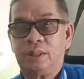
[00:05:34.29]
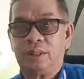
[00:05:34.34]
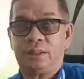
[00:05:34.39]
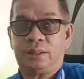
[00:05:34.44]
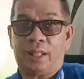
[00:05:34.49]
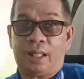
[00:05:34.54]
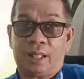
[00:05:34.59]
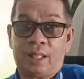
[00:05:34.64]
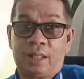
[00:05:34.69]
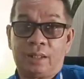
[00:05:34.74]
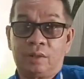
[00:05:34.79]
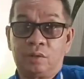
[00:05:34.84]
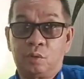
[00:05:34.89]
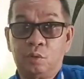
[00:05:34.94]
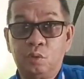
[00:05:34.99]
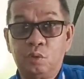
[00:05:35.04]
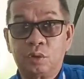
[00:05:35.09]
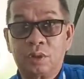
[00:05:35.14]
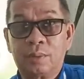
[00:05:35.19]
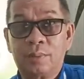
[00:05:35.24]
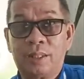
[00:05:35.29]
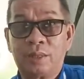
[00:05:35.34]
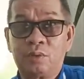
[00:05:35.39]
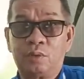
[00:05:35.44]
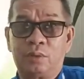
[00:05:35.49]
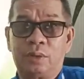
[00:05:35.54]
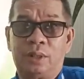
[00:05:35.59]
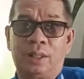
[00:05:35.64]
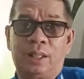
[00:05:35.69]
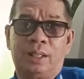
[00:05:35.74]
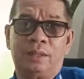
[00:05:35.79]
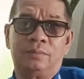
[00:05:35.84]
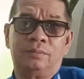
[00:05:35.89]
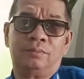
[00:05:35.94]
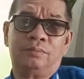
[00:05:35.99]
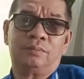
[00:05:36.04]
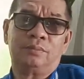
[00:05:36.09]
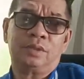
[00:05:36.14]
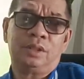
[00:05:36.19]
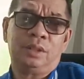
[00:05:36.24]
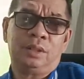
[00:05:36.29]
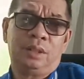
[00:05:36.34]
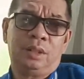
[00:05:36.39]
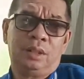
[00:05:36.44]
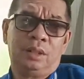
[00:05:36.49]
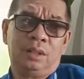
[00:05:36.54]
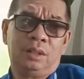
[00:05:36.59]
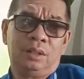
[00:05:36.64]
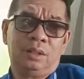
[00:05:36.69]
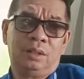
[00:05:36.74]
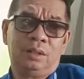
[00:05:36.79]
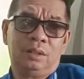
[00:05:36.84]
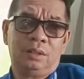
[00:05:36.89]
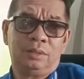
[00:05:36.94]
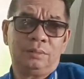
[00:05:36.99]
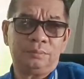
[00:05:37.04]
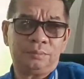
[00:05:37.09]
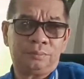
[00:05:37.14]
Kita akan tunggu termasuk dengan uh,